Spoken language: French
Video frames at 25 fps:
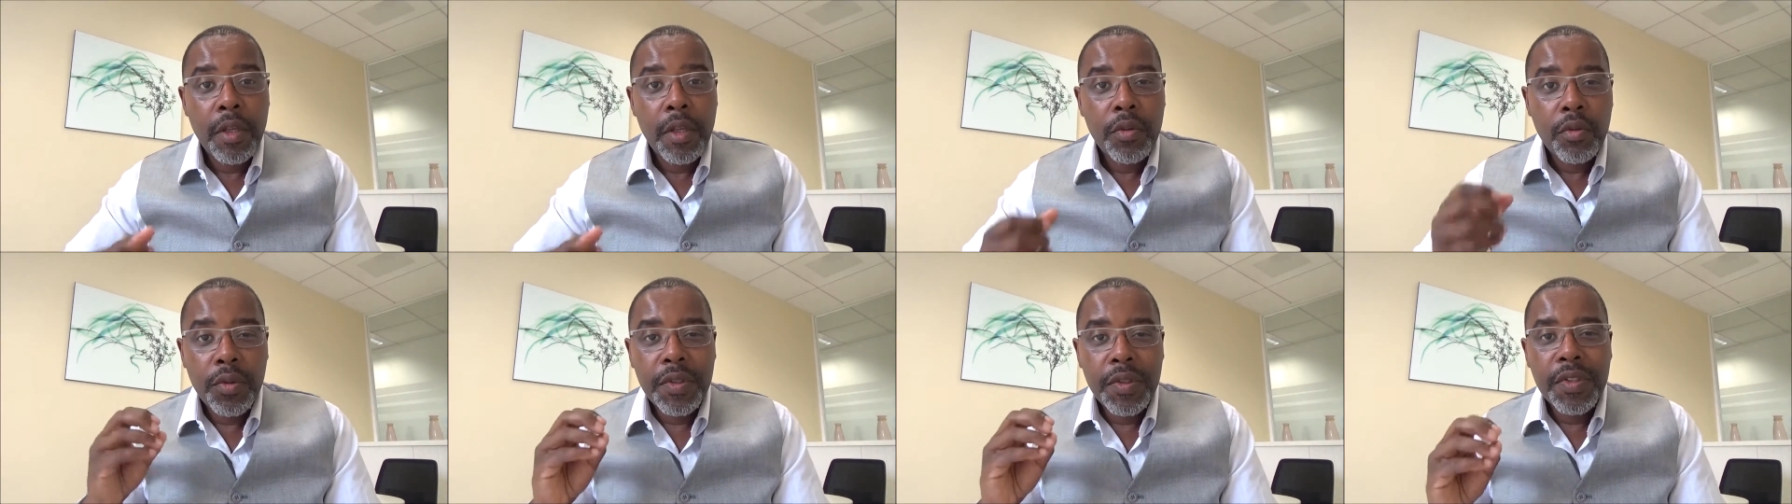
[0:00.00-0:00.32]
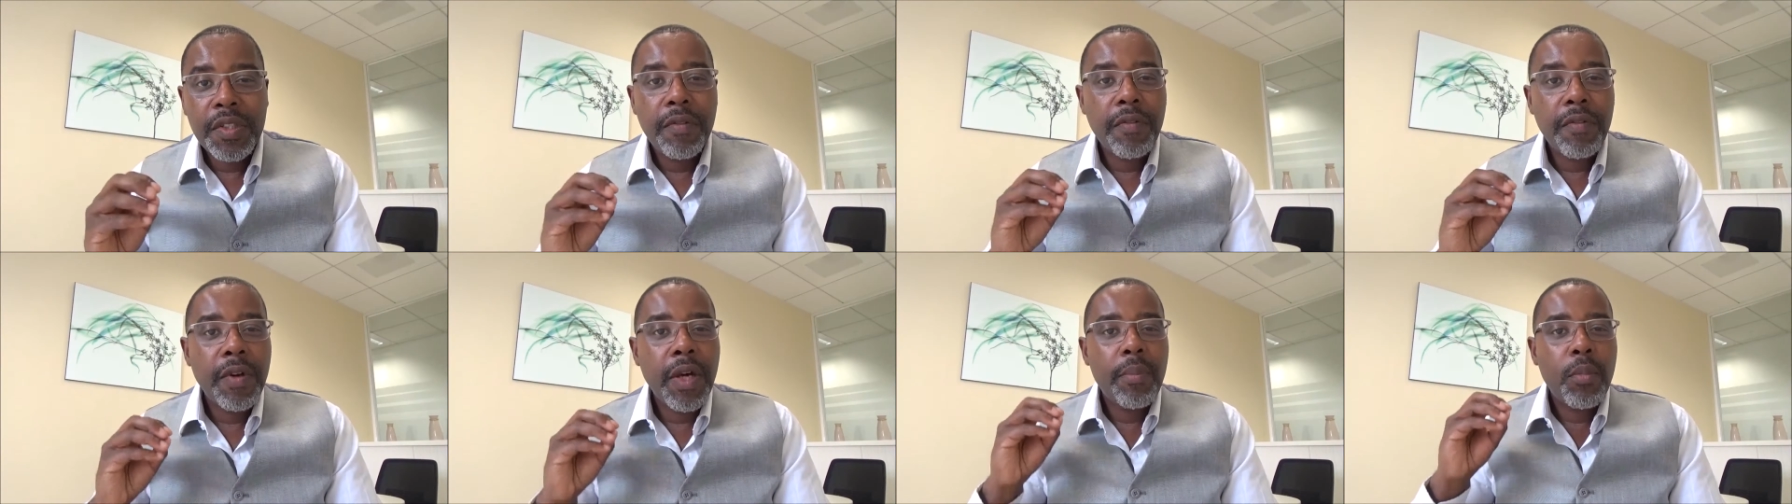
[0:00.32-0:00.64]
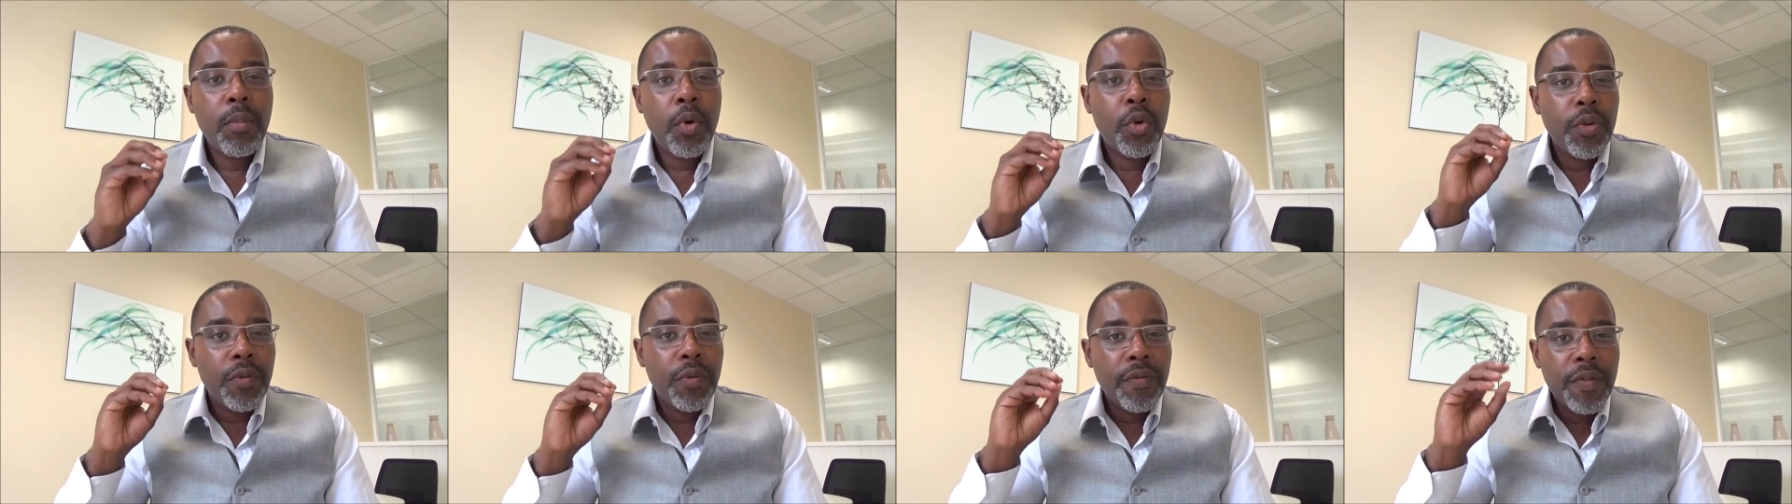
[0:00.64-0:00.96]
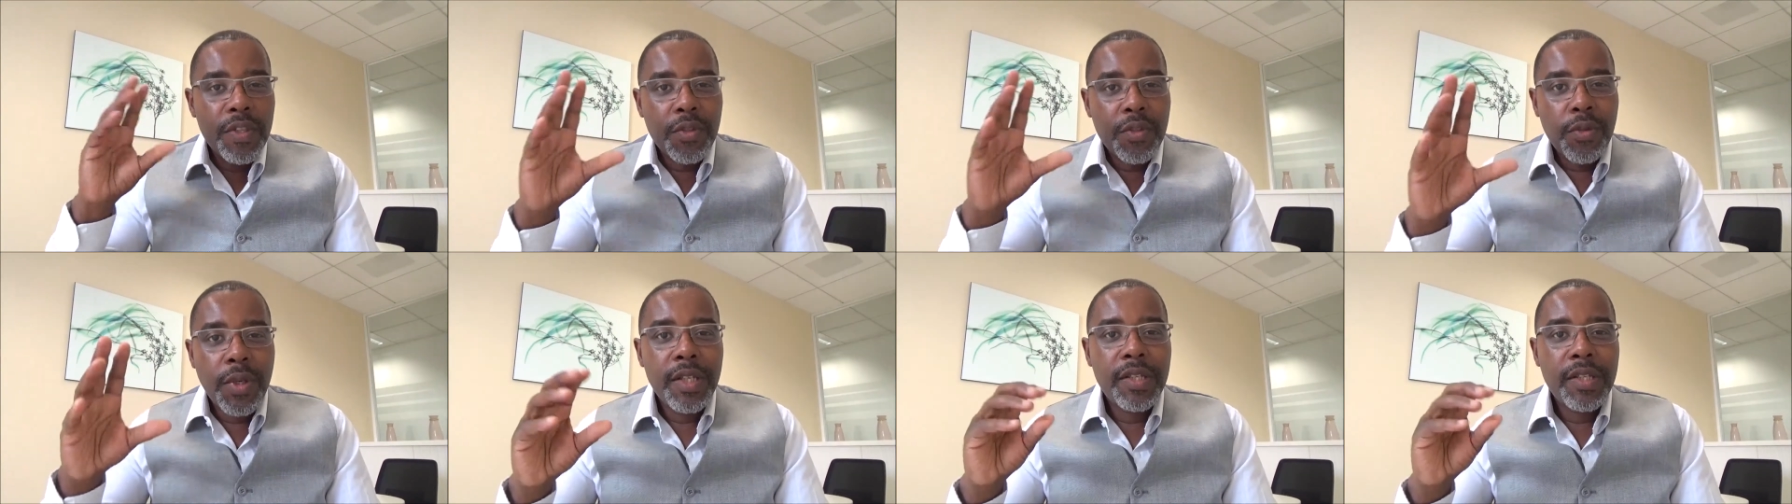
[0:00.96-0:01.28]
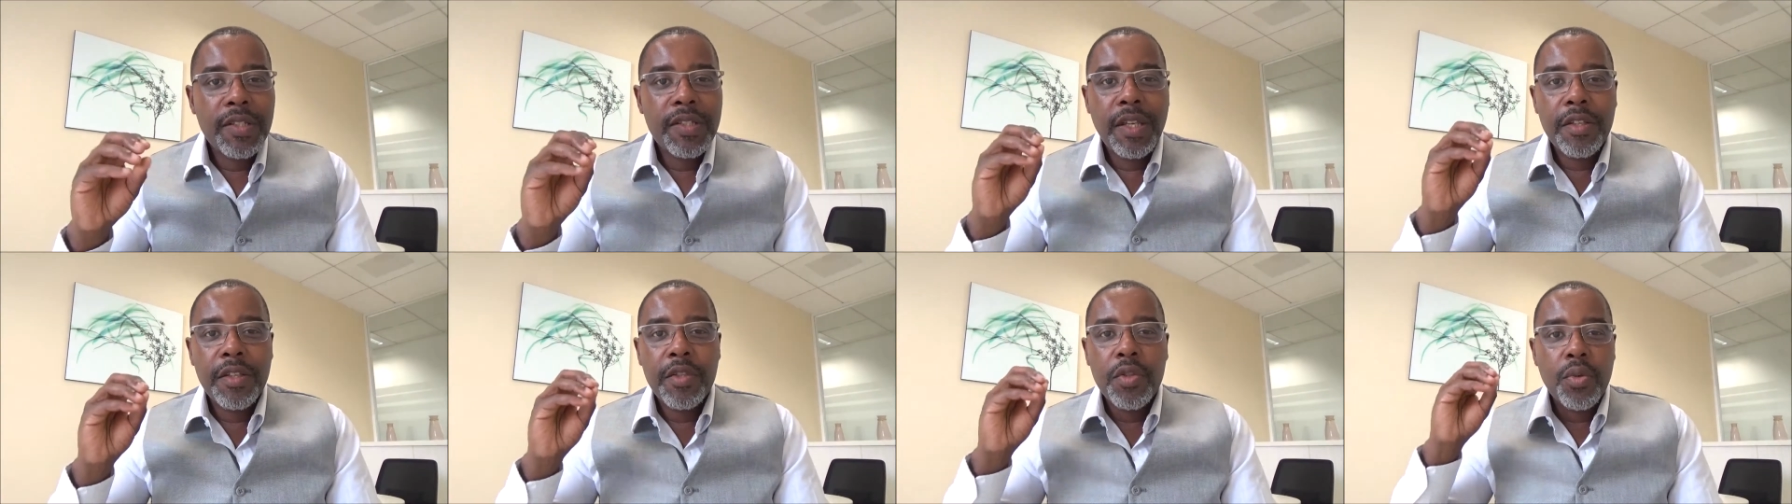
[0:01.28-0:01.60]
Donc c'est vraiment une
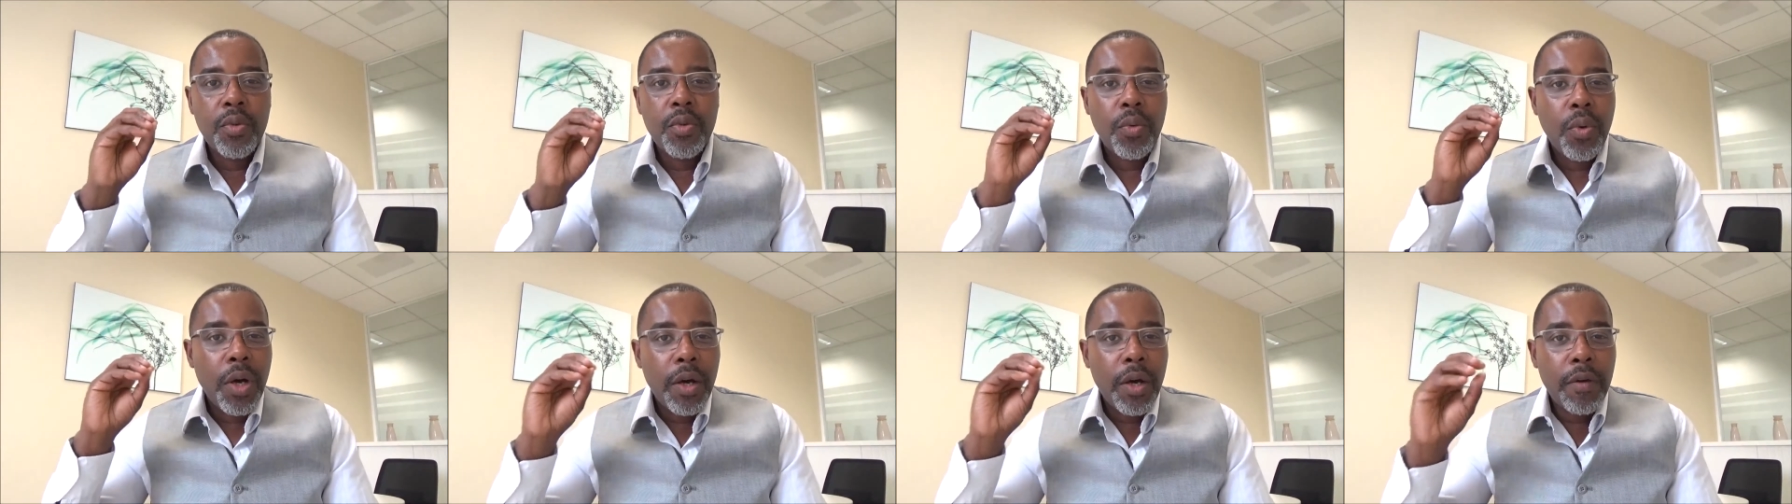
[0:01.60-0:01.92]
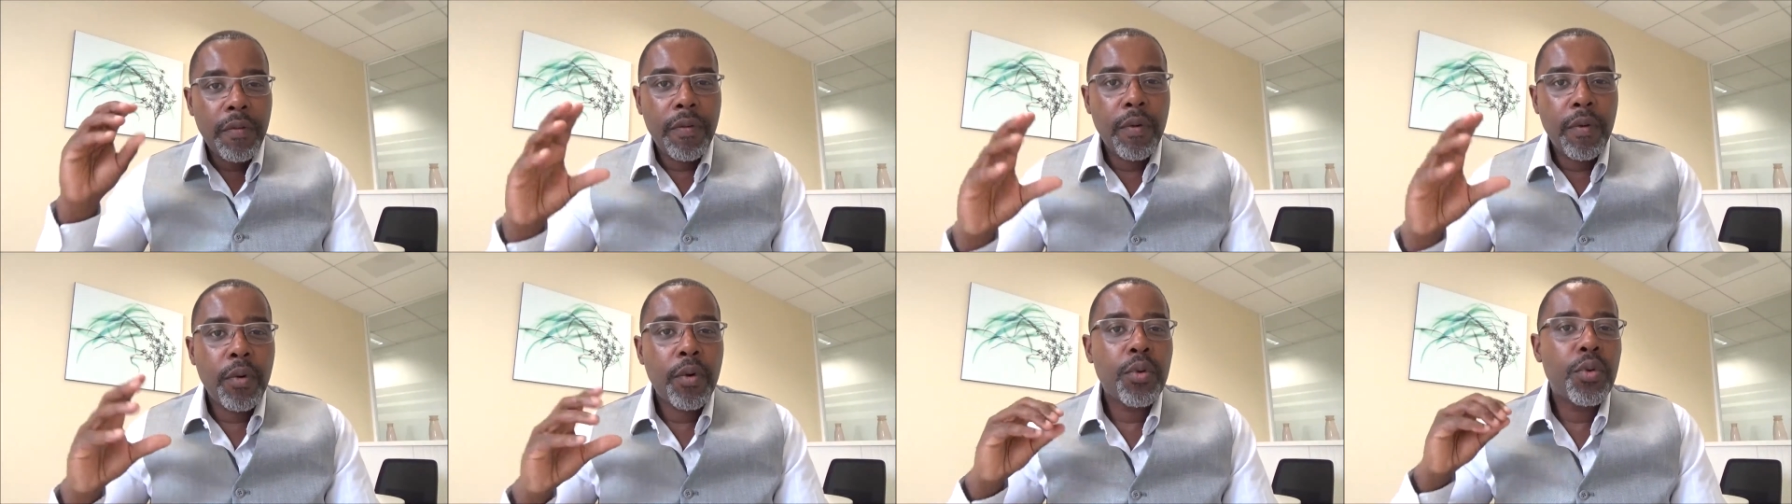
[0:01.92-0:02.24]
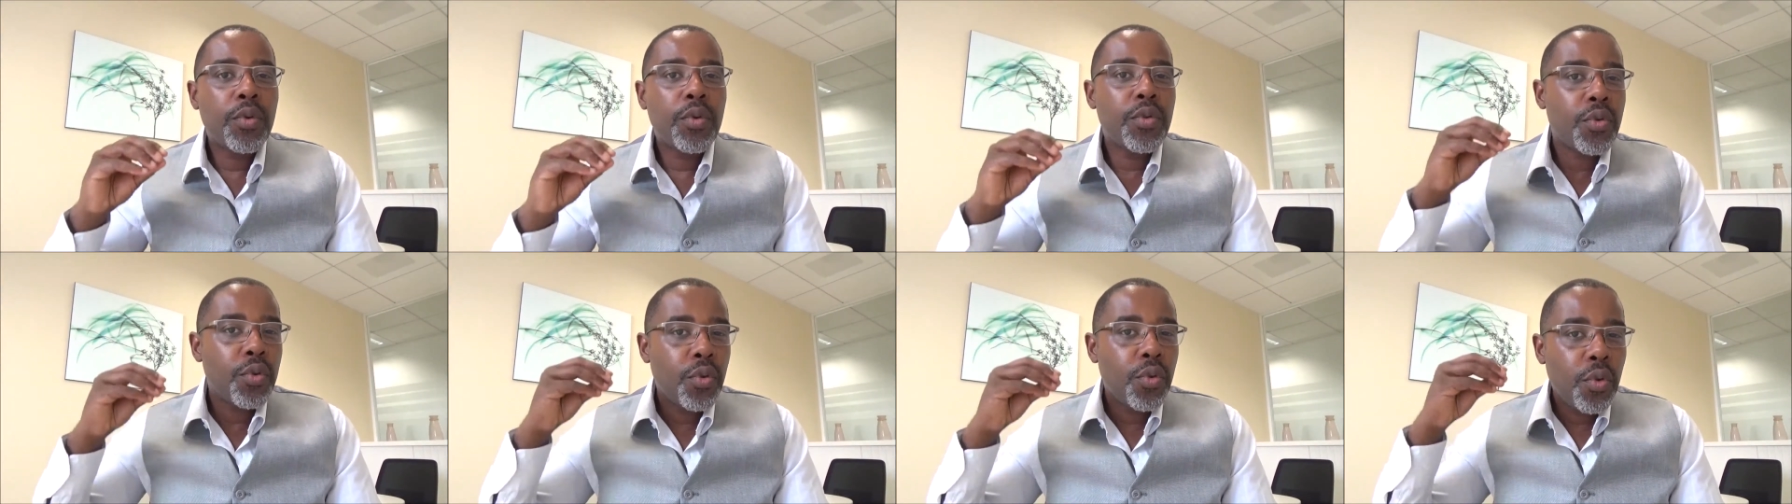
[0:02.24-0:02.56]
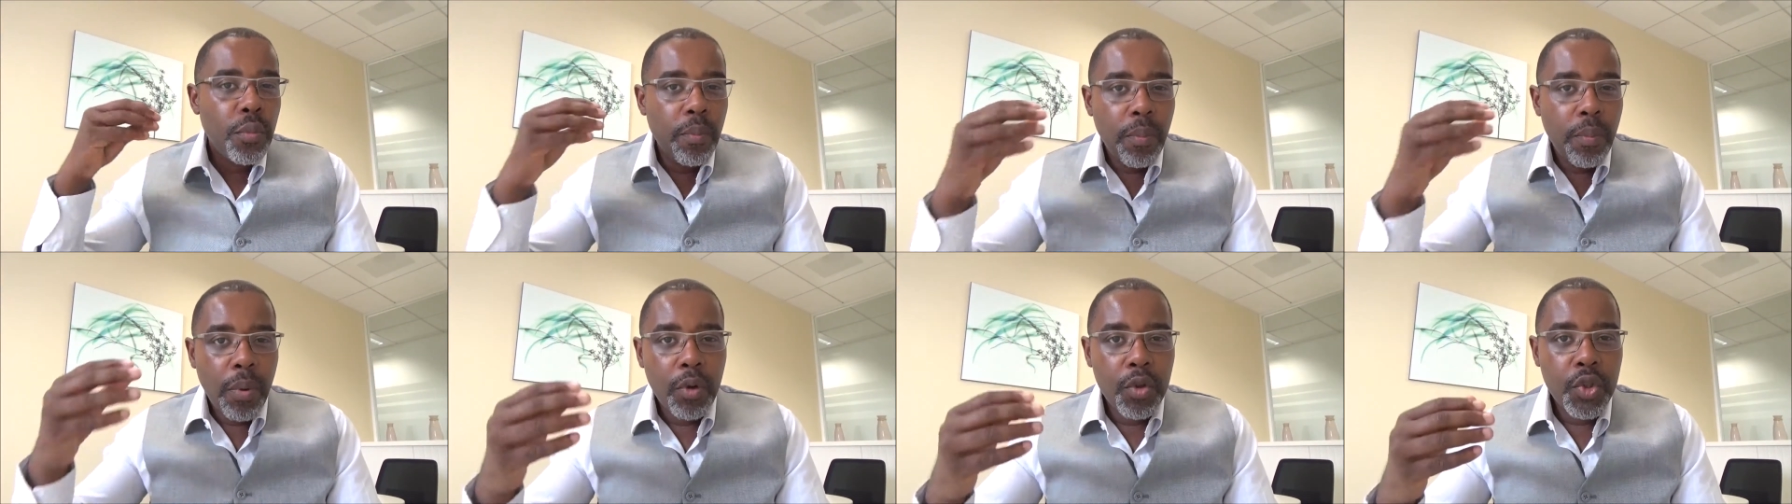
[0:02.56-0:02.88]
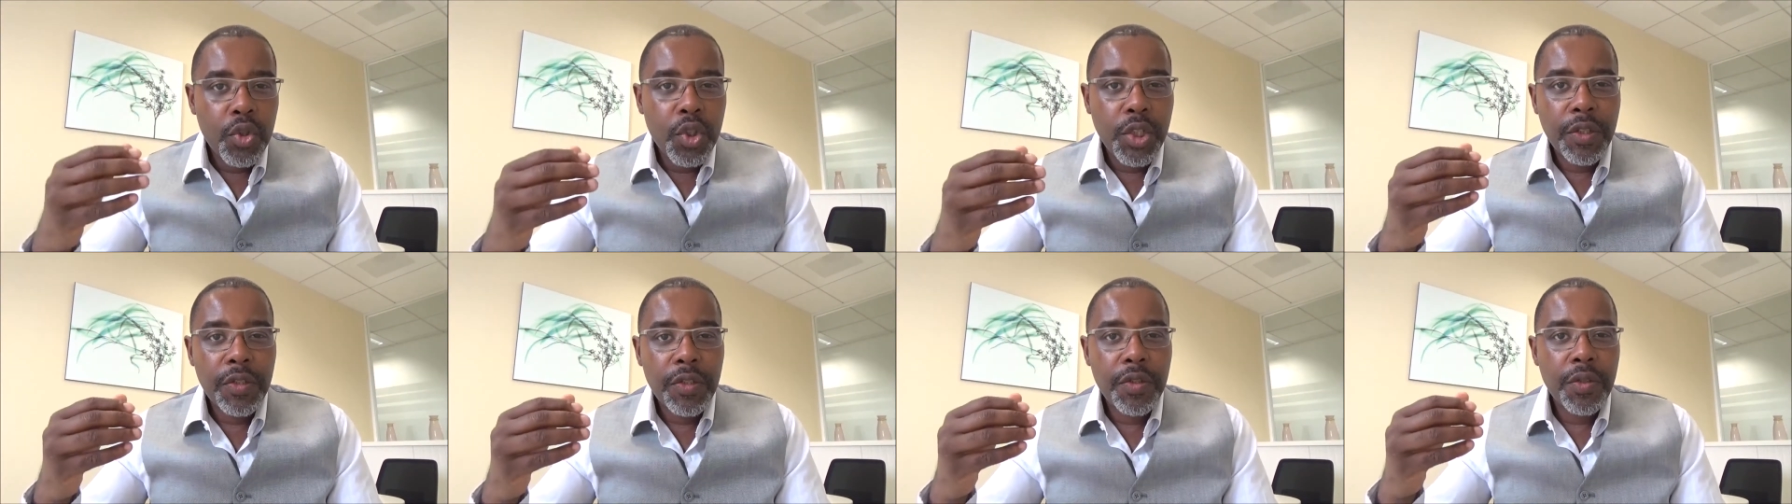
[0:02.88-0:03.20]
visualisation, un focus, une
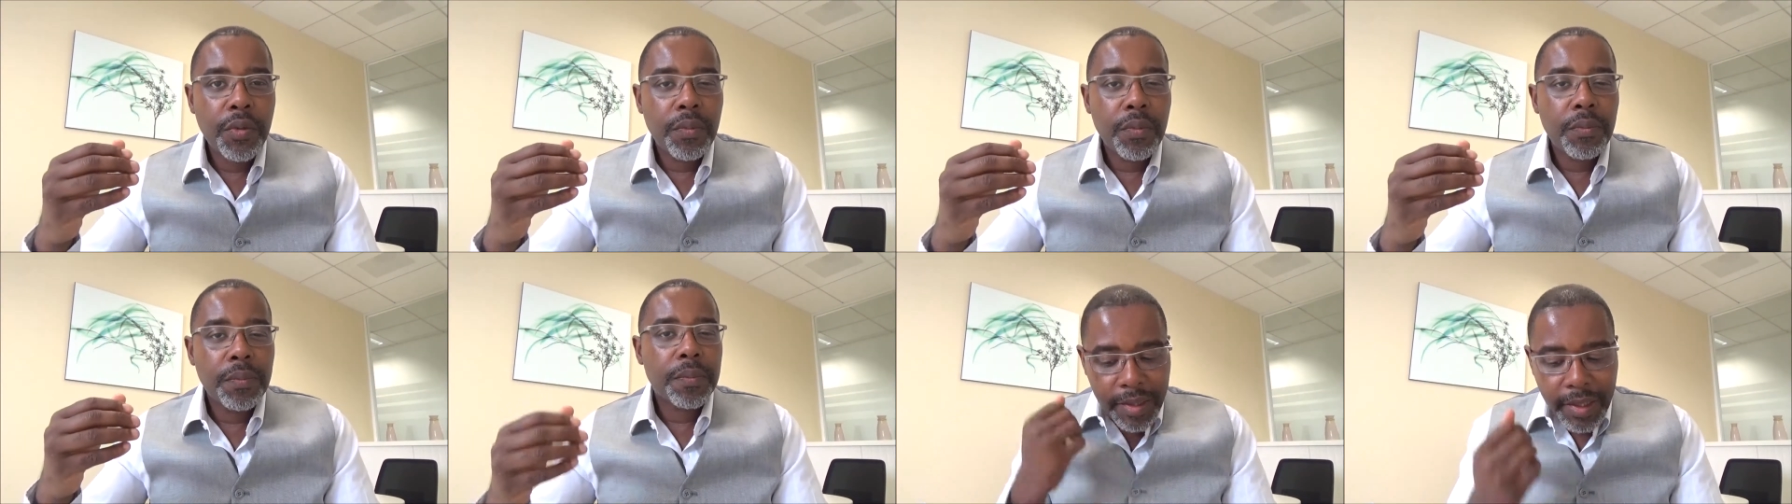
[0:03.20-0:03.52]
projection.